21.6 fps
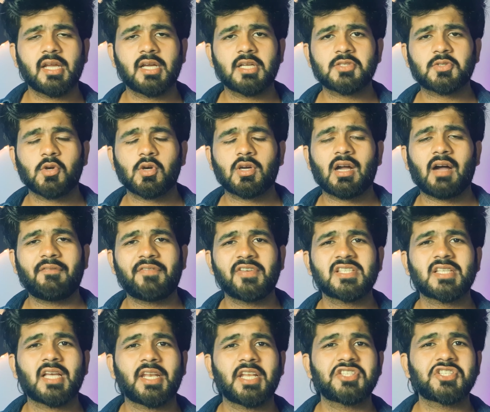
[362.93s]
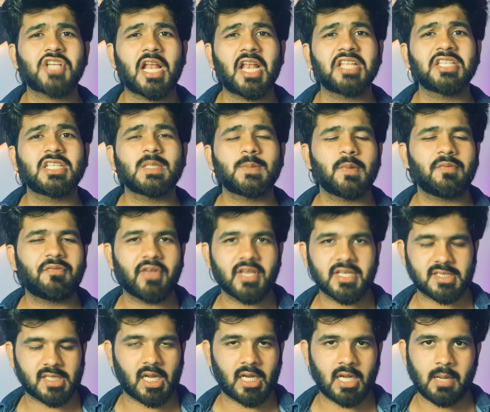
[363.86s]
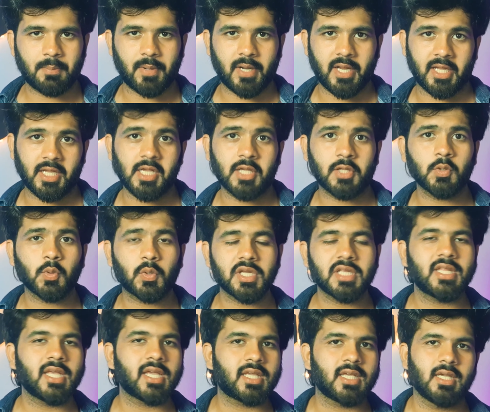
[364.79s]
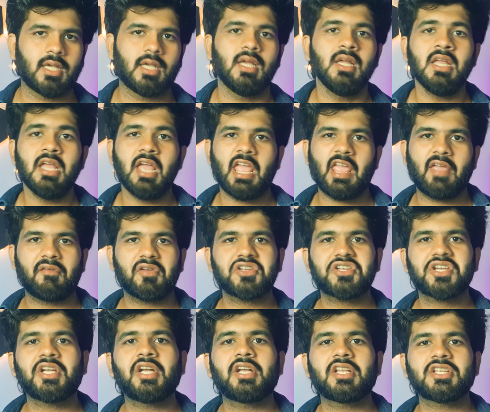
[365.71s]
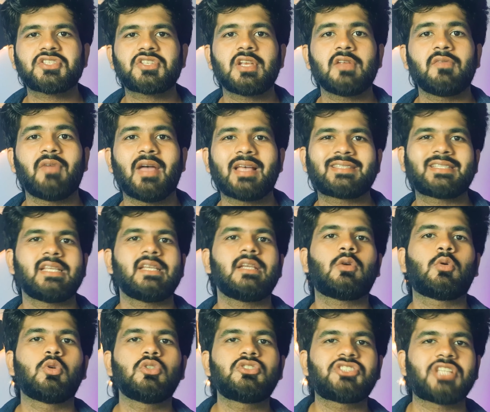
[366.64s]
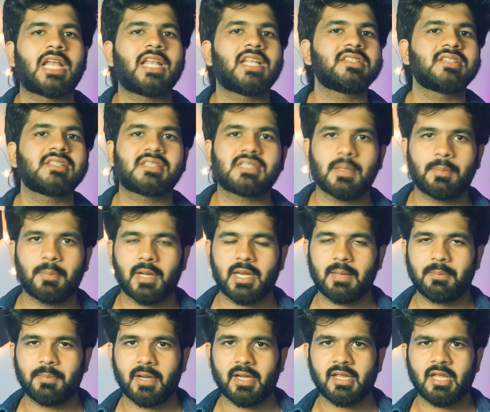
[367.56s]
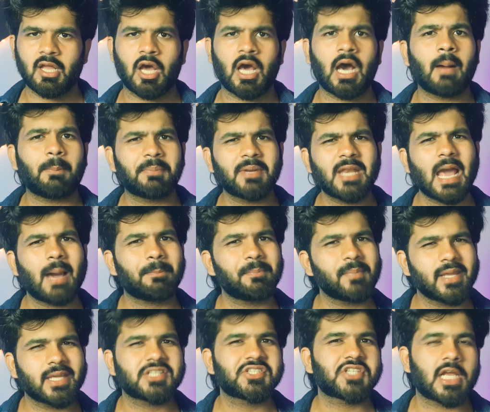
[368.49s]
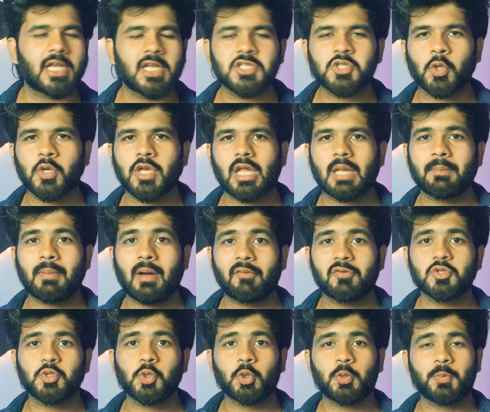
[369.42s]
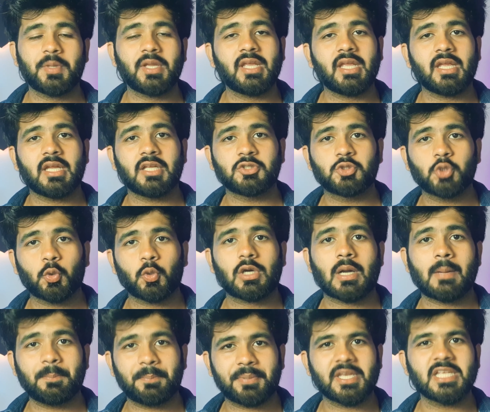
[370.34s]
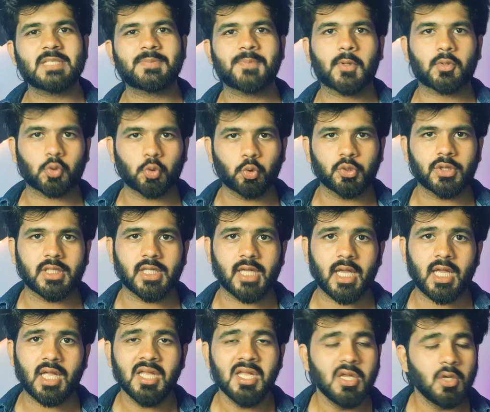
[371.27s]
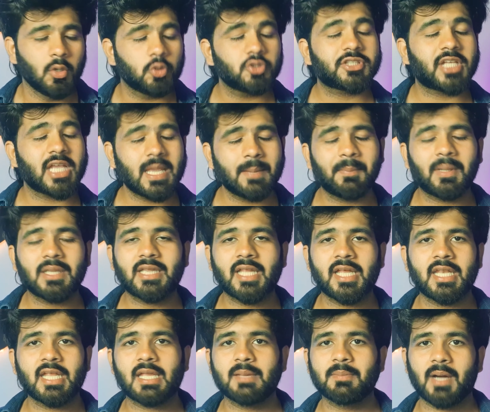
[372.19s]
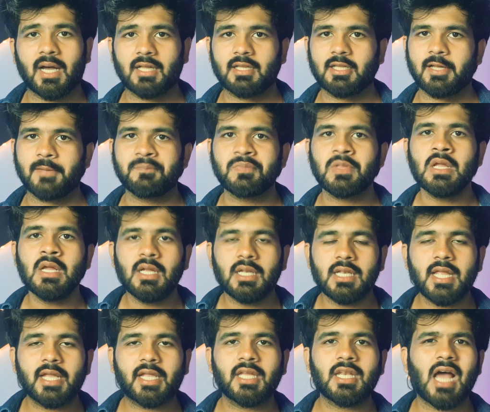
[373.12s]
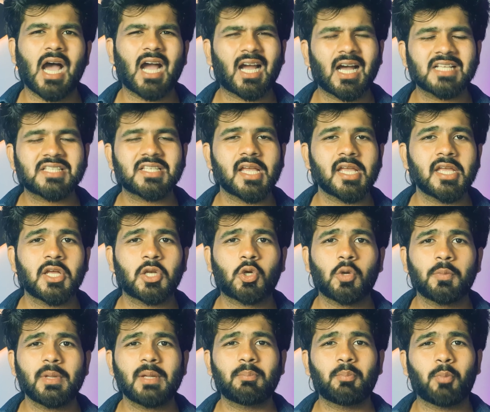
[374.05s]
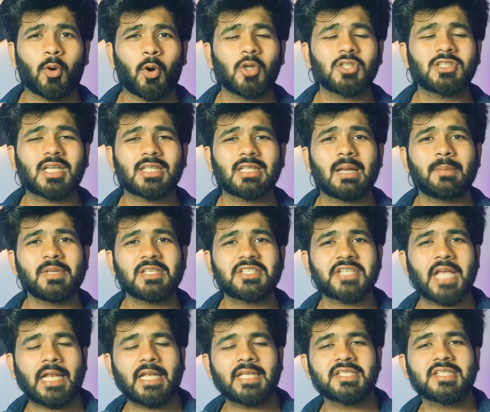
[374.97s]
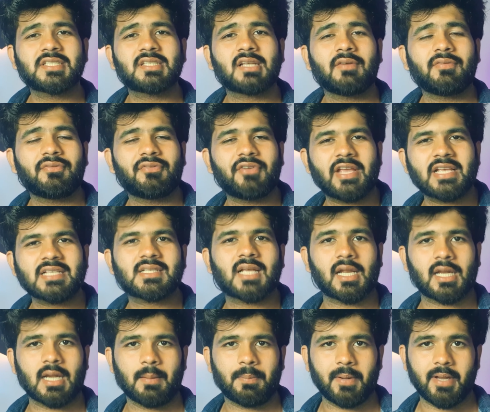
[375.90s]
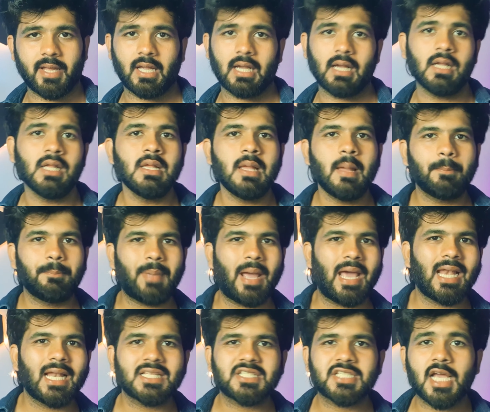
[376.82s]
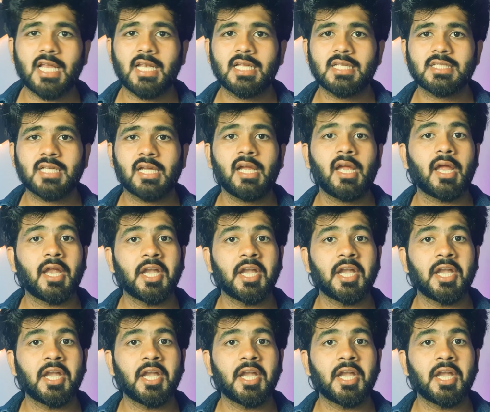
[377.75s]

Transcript: एयर्स को काफ़ी सारे चैलेंजेस भी फेस करने पड़ेंगे क्योंकि देखिए एविएशन इंडस्ट्री वैसे ही खुद चैलेंजेस से भरी पड़ी है अपने आप में एक चैलेंज होने के बावजूद भी जो कंपनी में कूदती है उसकी हिम्मत देने की बात है लेकिन अकासा एयर को भी बहुत ज़्यादा अभी चैलेंजेस का फेस करना पड़ेगा पहला चैलेंज है